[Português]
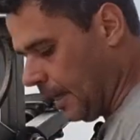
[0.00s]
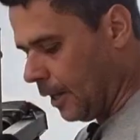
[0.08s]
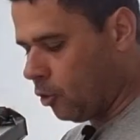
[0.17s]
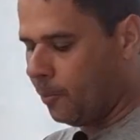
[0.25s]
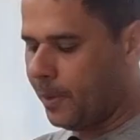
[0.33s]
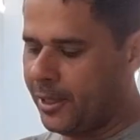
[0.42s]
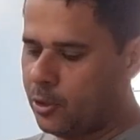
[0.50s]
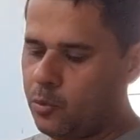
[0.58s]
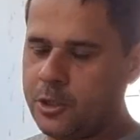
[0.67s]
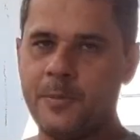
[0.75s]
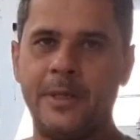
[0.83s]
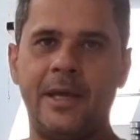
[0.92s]
Acompanha
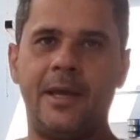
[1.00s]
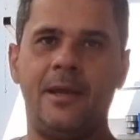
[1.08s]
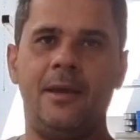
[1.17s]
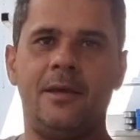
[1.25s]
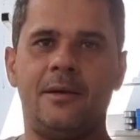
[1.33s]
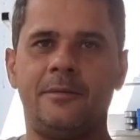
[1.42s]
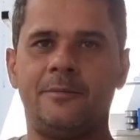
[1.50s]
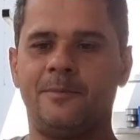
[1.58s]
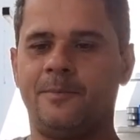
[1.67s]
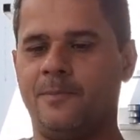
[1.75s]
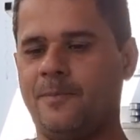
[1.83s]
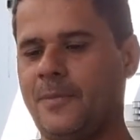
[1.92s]
duas baterias,
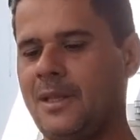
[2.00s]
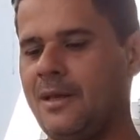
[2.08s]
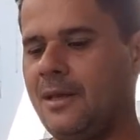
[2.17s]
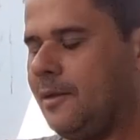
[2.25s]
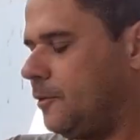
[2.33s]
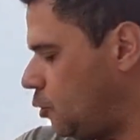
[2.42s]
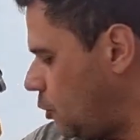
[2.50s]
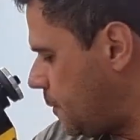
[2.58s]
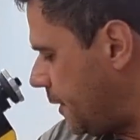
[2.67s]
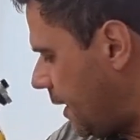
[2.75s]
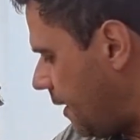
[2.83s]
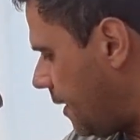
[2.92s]
duas
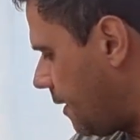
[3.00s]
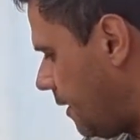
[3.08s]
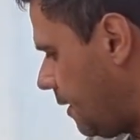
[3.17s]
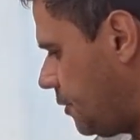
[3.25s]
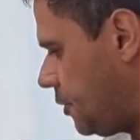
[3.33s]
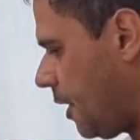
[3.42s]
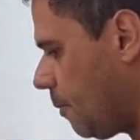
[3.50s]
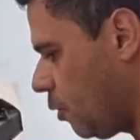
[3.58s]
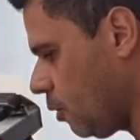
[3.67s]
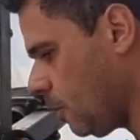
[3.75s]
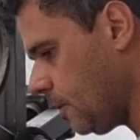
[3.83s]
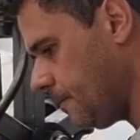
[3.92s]
baterias grandes, até
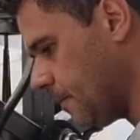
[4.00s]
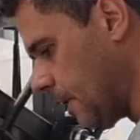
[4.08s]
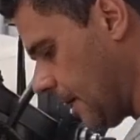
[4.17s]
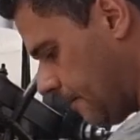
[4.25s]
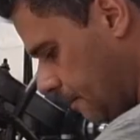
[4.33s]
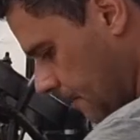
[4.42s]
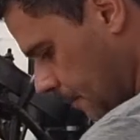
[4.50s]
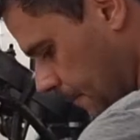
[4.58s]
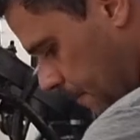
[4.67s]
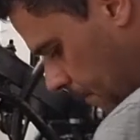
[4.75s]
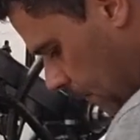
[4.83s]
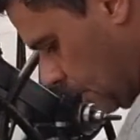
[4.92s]
boa, tá?
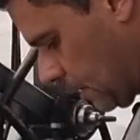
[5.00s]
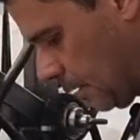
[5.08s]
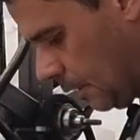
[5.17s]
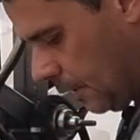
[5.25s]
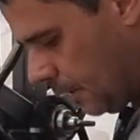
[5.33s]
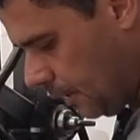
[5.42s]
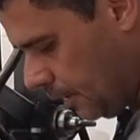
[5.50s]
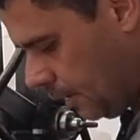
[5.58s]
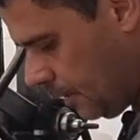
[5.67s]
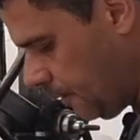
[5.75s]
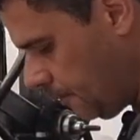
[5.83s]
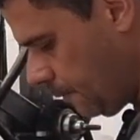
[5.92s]

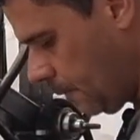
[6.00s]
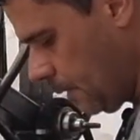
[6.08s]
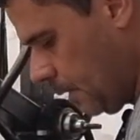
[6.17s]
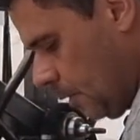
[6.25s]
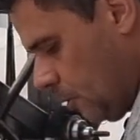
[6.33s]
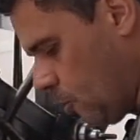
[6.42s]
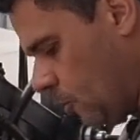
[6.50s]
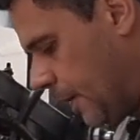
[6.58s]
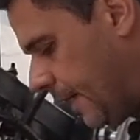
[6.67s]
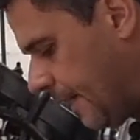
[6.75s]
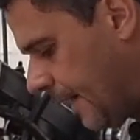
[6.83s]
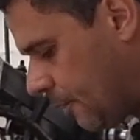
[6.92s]
E o
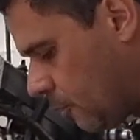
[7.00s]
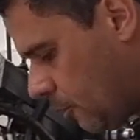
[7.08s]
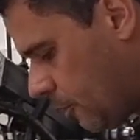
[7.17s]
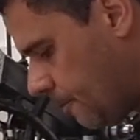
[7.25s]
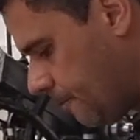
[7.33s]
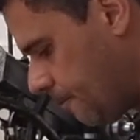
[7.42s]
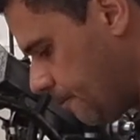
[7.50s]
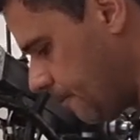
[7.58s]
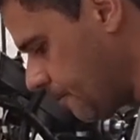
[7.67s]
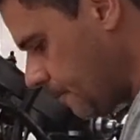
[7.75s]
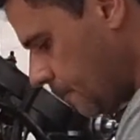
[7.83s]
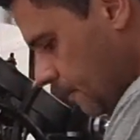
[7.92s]
carregador,
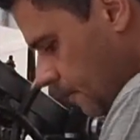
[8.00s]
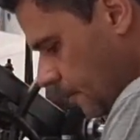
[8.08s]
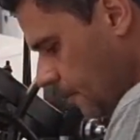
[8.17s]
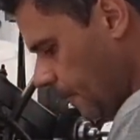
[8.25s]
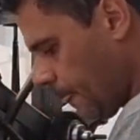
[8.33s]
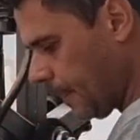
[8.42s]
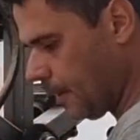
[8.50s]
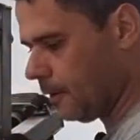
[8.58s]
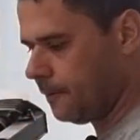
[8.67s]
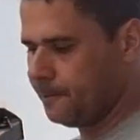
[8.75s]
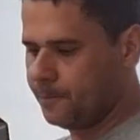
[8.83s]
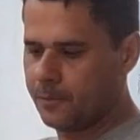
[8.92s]

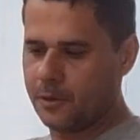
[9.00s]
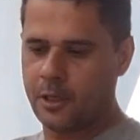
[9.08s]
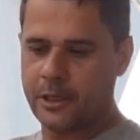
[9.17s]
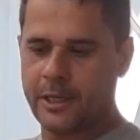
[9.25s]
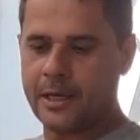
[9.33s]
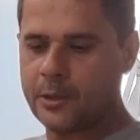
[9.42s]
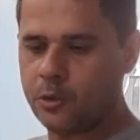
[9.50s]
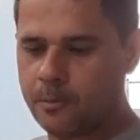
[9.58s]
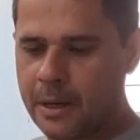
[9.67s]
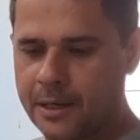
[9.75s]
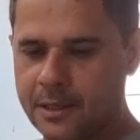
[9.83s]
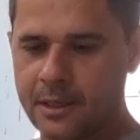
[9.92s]
ó, olha o carregador
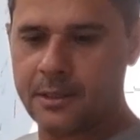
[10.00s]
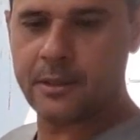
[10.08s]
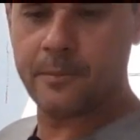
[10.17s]
bacana